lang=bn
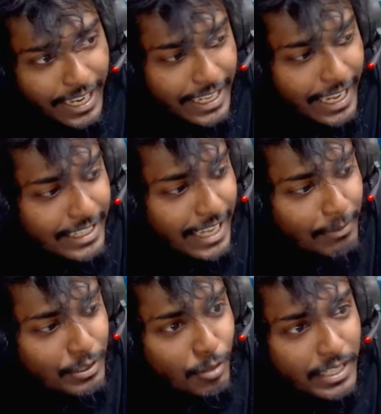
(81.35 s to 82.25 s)
এই
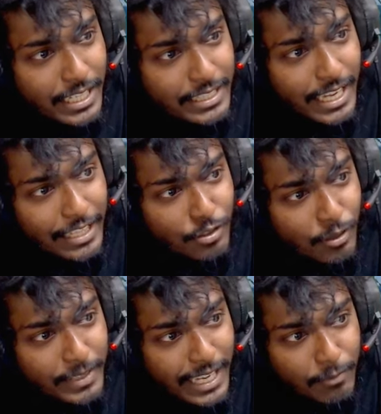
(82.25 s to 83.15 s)
আমি তোমার সাথে
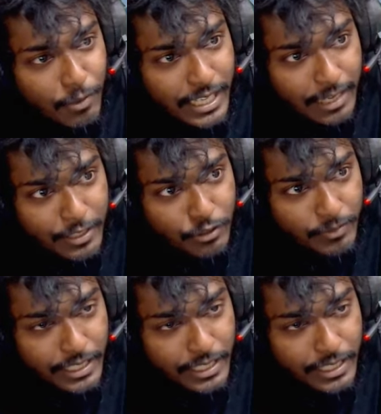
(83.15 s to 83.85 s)
কাস্টম খেলবো খেলবা তুমি